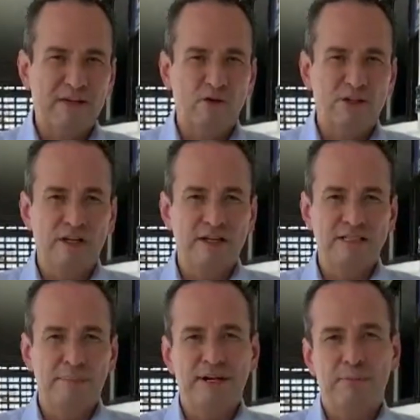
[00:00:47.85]
de
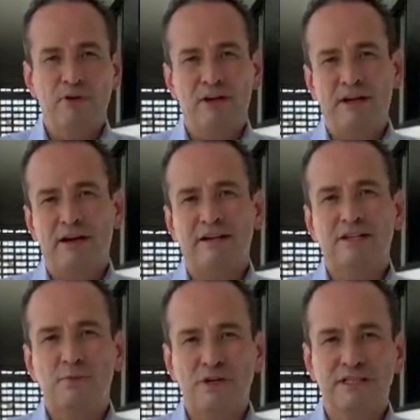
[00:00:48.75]
contingencia para poderle dar
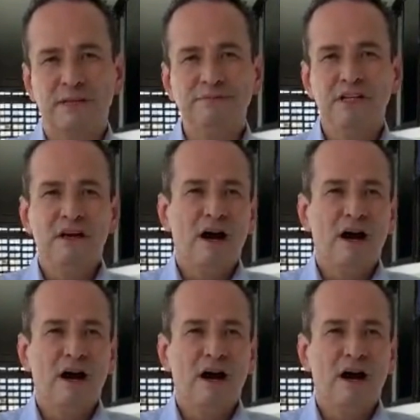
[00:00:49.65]
respuesta